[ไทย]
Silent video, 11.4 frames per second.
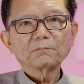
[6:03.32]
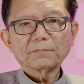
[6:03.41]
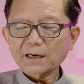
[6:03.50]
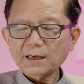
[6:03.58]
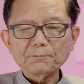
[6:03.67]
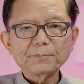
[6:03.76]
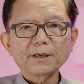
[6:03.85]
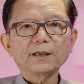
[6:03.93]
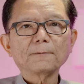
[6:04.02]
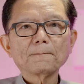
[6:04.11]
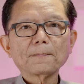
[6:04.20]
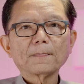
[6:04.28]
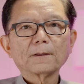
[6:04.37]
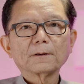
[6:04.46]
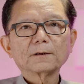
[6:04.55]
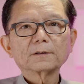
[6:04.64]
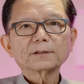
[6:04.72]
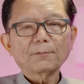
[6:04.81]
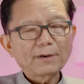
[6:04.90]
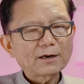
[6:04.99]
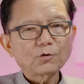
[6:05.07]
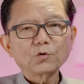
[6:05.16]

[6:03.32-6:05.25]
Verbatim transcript: พระคัมภีร์ทำให้เรา